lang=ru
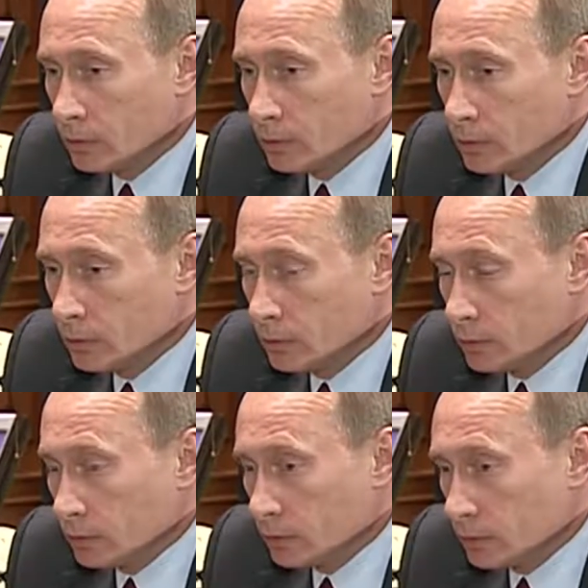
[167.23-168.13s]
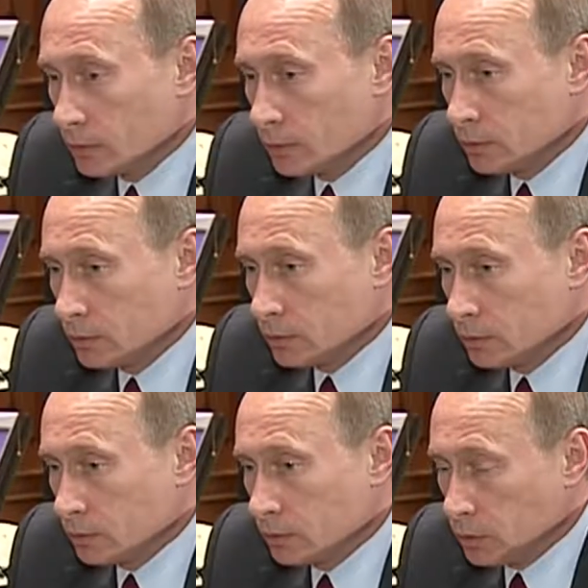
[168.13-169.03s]
И
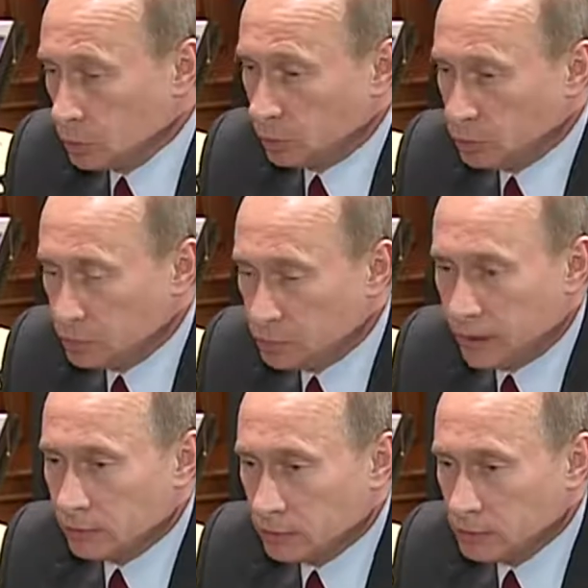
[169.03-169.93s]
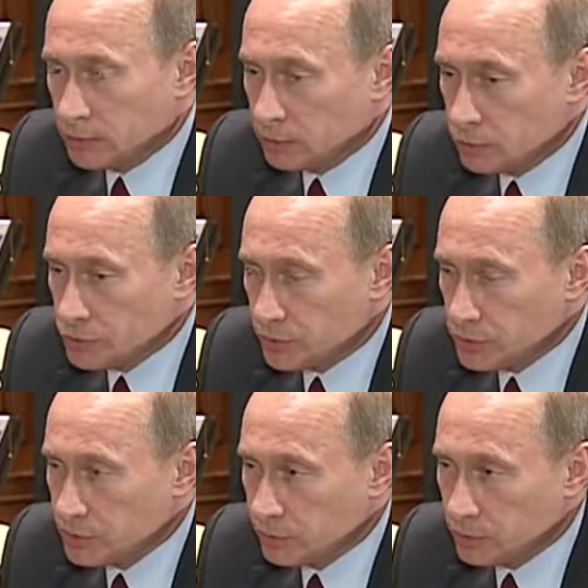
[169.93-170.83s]
я думаю, будет правильно, Дмитрий Анатольевич,
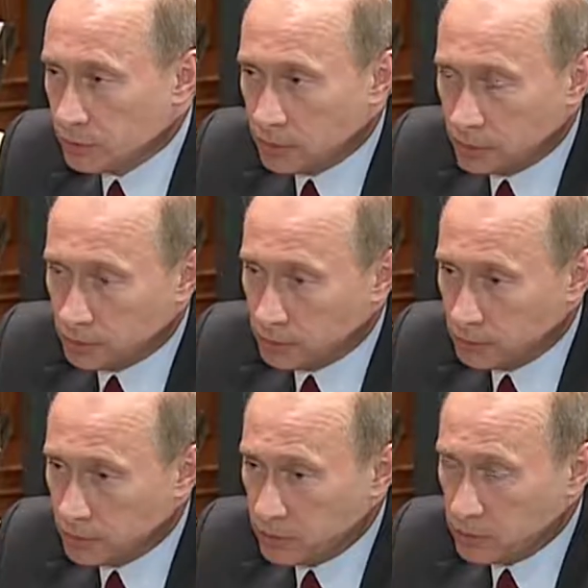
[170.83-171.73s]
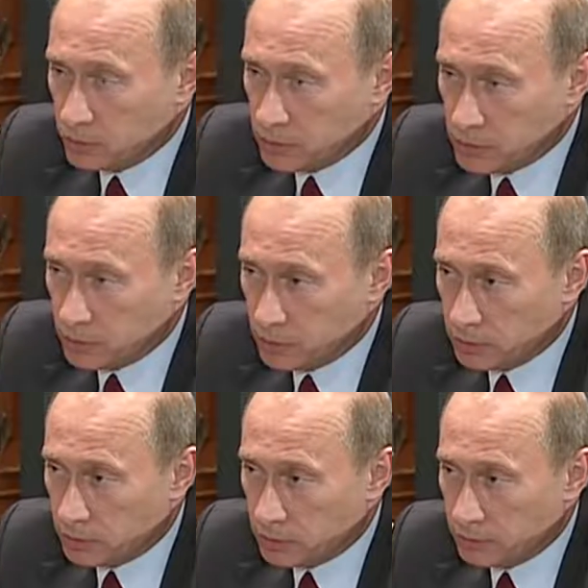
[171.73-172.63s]
если вы э, дадите указание
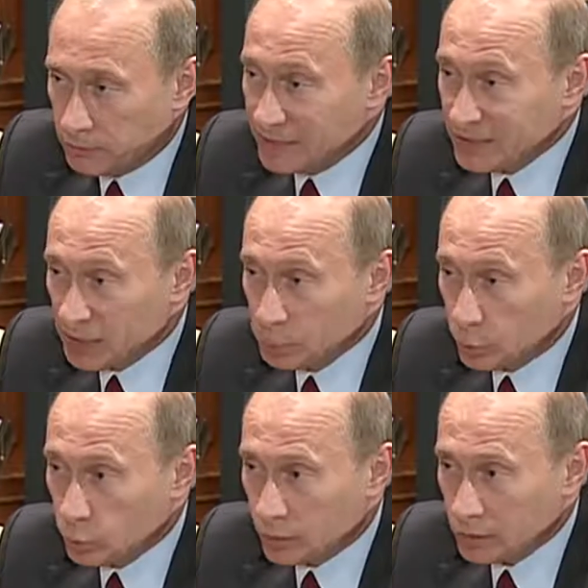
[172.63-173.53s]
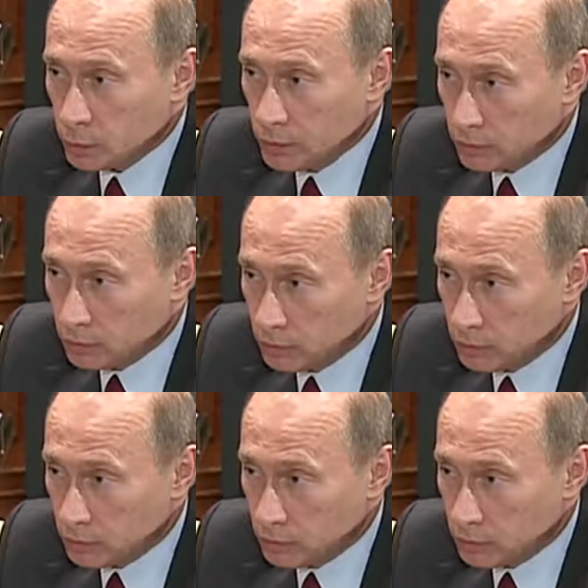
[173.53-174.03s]
военной прокуратуре